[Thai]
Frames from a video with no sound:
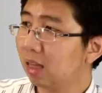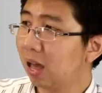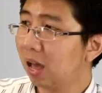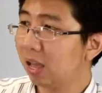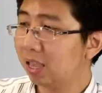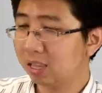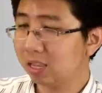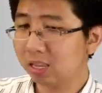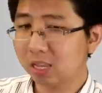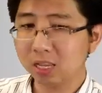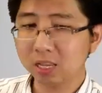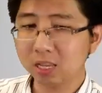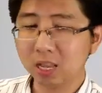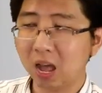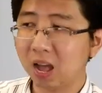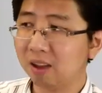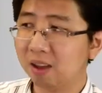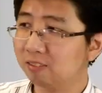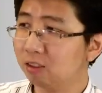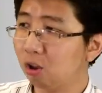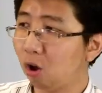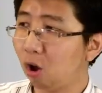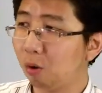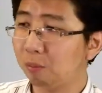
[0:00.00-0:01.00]
อย่างนี้กราฟ
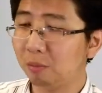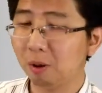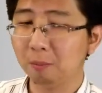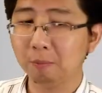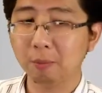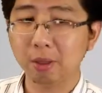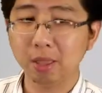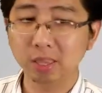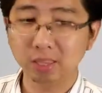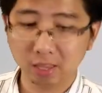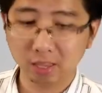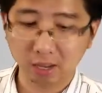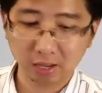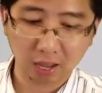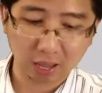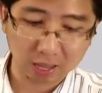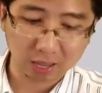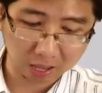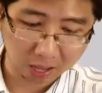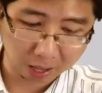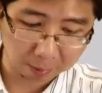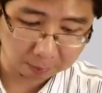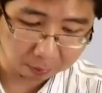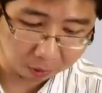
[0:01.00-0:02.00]
จะออกมาเป็นยังไง
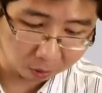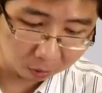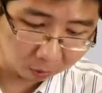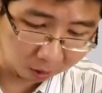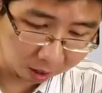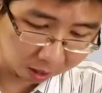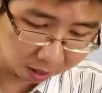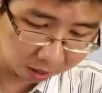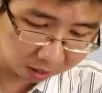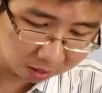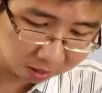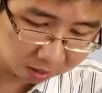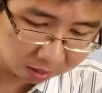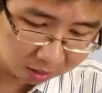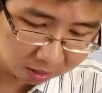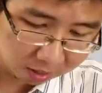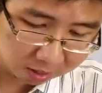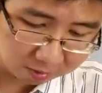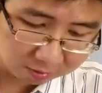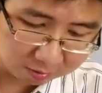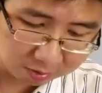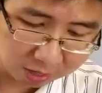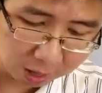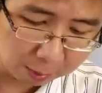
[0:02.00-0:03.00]
ครับ เพราะว่า
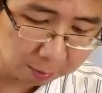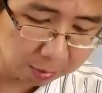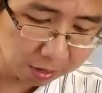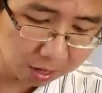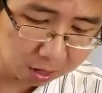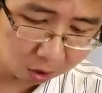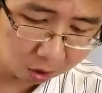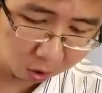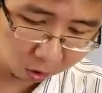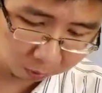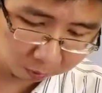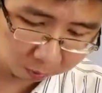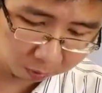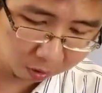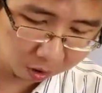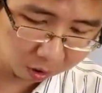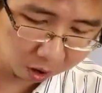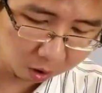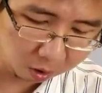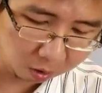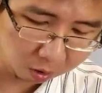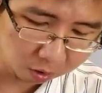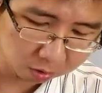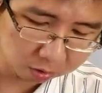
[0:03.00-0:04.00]
จำไม่ได้หรอก เพราะ
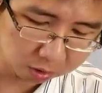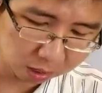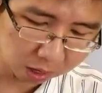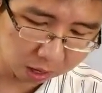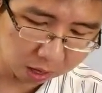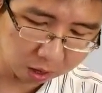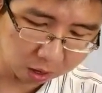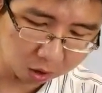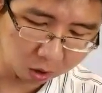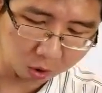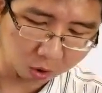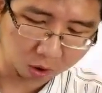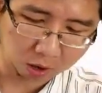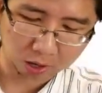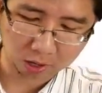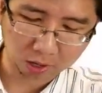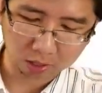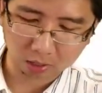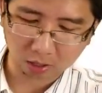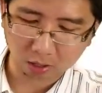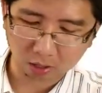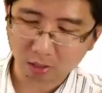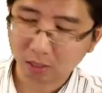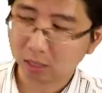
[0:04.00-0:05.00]
เขาจะออก
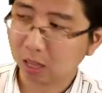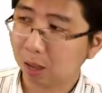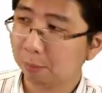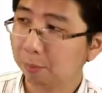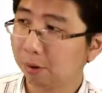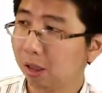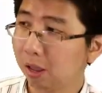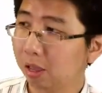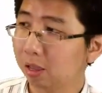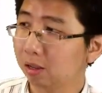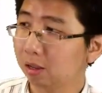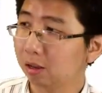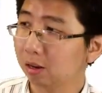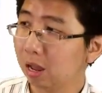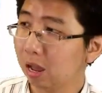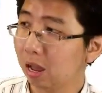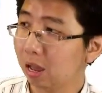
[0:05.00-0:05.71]
เขาจะทำอะไรก็ได้